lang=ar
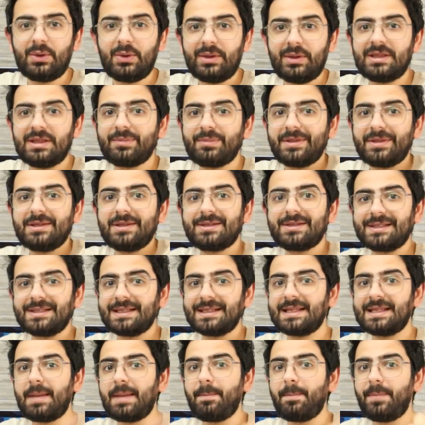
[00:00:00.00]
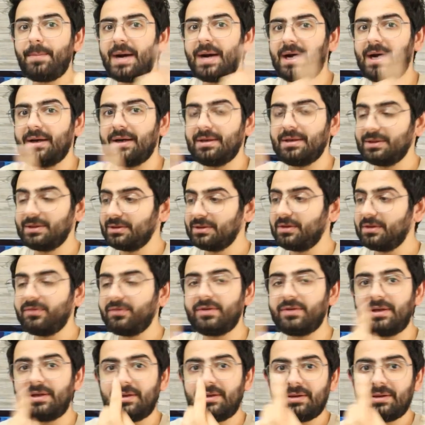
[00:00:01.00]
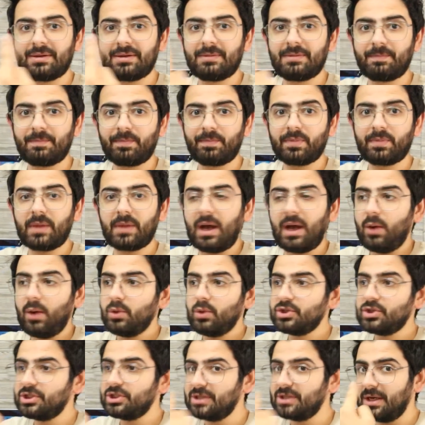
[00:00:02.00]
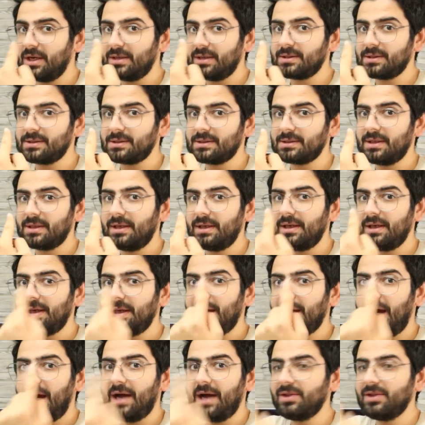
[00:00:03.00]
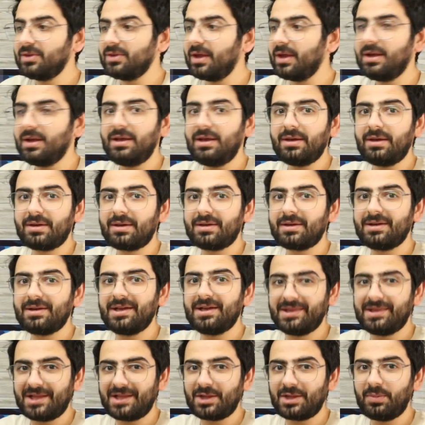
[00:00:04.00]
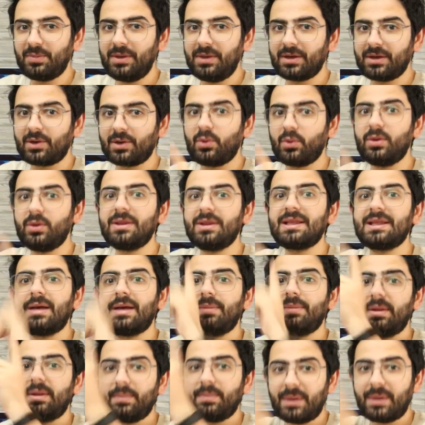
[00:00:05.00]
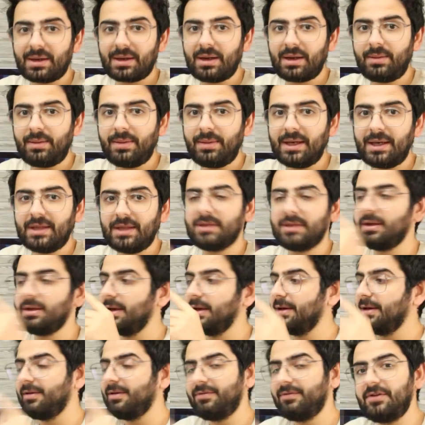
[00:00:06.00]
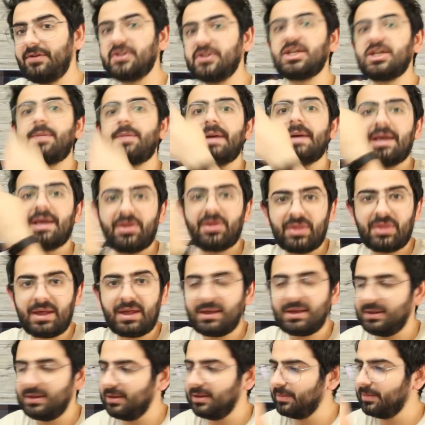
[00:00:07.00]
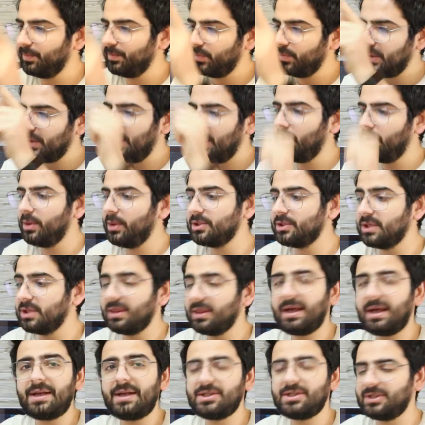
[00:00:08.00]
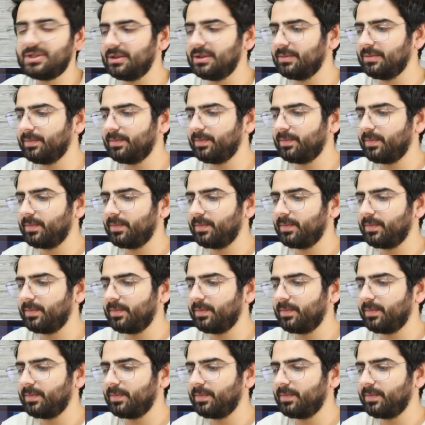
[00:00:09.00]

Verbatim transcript: انه انت بتقدر تتبع الطفل او الشخص عن طريق التطبيق وانت من برا البيت في شبكه ثانيه اول شيء ثاني شيء